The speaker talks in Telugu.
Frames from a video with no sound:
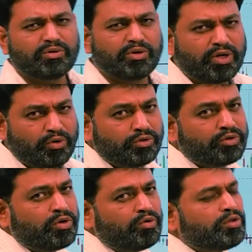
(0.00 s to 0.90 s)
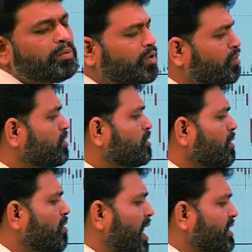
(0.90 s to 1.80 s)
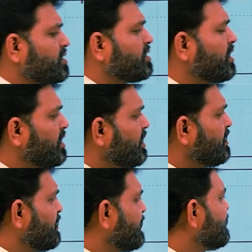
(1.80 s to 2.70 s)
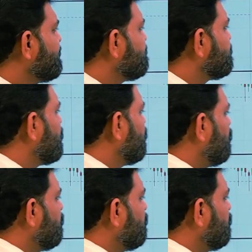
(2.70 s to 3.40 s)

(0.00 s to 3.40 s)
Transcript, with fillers: సో ఈ రోజు కూడా గుర్తుపెట్టుకోవచ్చు మనం ఆగస్ట్ థర్టీయత్ సో